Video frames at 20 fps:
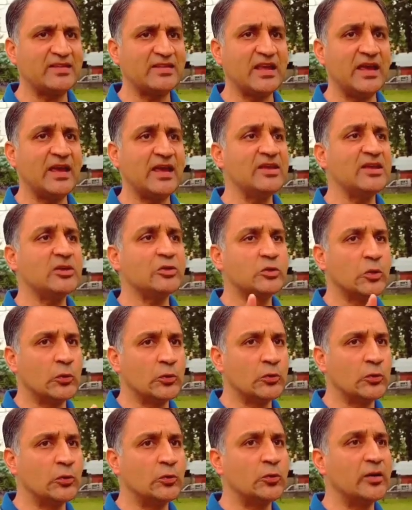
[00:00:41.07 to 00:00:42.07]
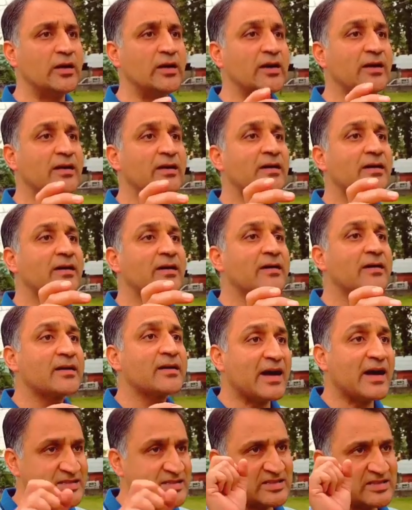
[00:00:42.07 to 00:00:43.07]
कहते हैं ये दोनों
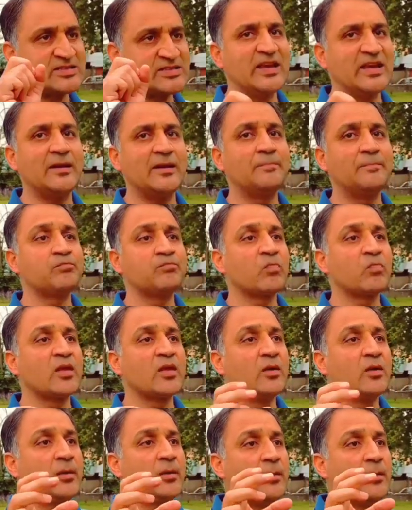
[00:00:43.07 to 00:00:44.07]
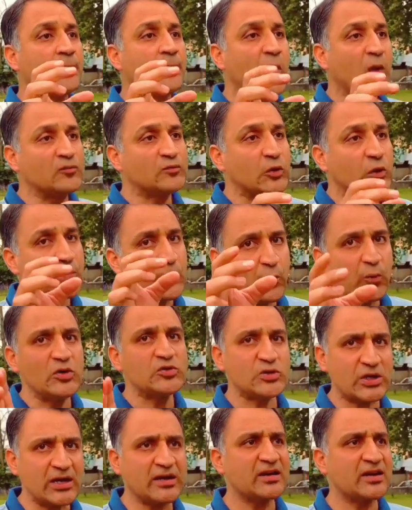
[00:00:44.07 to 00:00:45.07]
कजन्स हैं पफ्तर
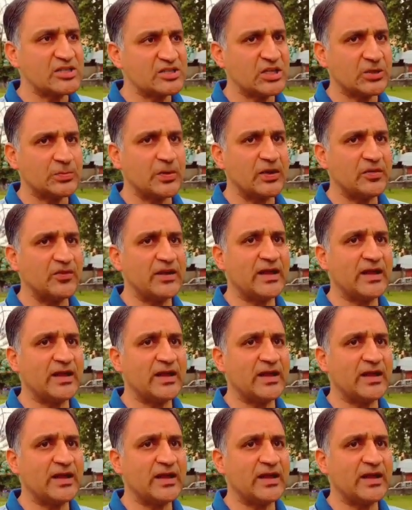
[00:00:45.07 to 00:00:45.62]
बोच ना कशिर पे